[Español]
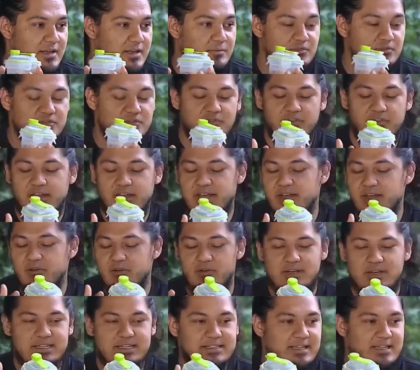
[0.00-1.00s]
Tenemos
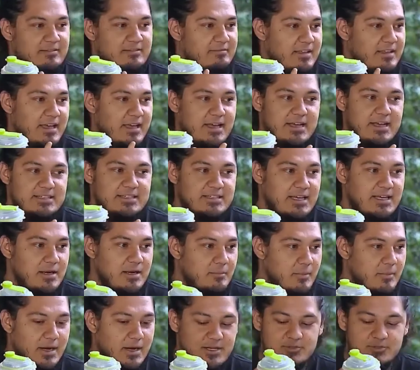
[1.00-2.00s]
frijoles, lentejas,
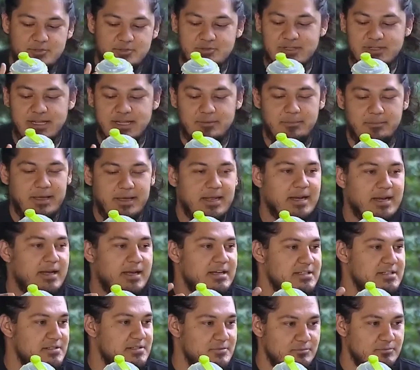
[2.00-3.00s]
garbanzos,
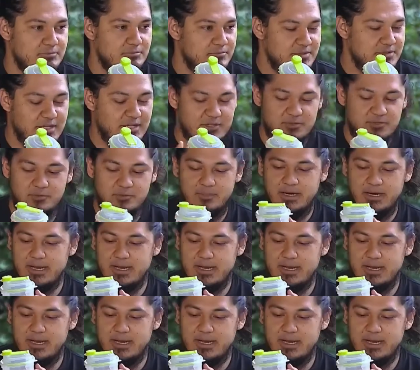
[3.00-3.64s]
alberjas, ¿cierto?